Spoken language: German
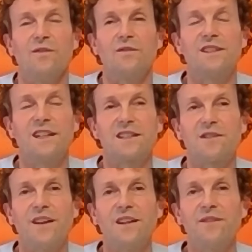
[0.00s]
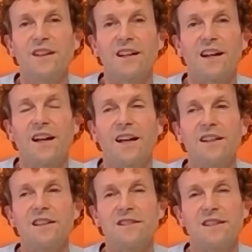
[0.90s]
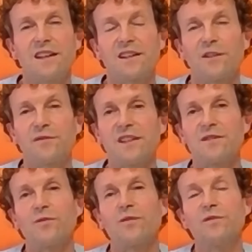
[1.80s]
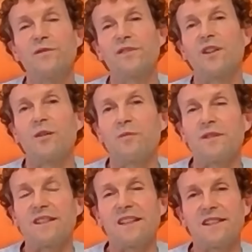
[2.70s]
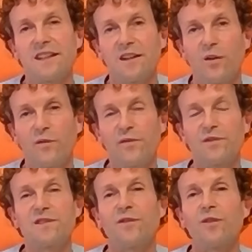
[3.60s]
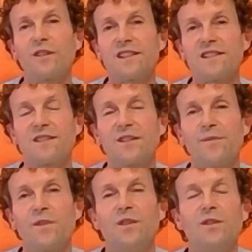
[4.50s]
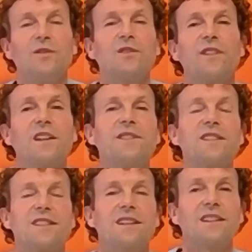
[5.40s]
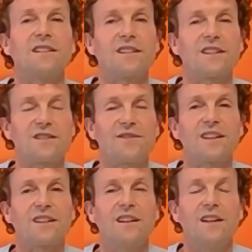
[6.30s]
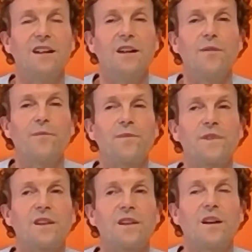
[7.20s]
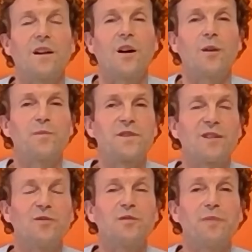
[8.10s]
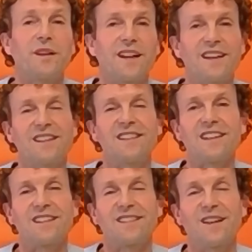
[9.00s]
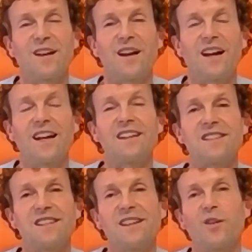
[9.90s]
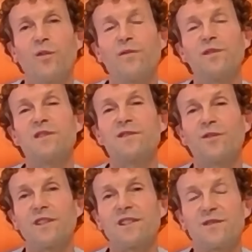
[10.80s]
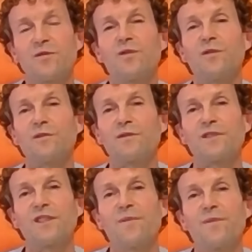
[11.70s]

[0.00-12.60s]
Und jetzt, wenn wir eine Sicht auf die Zukunft haben, die sehr hoffnungsvoll ist, und wenn wir sehen, dass wir absolut berechtigt eine sehr hoffnungsvolle Zukunft